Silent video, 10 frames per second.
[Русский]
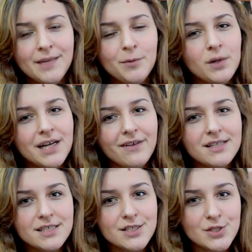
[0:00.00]
и
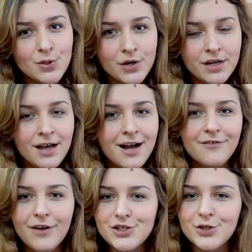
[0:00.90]
публиковать истории
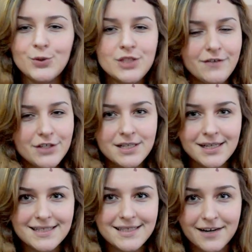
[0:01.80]
ваших
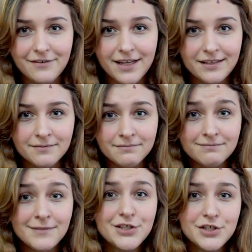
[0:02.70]
удивительных оздоровлений.
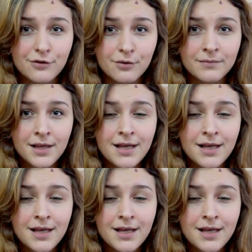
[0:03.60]
Для чего?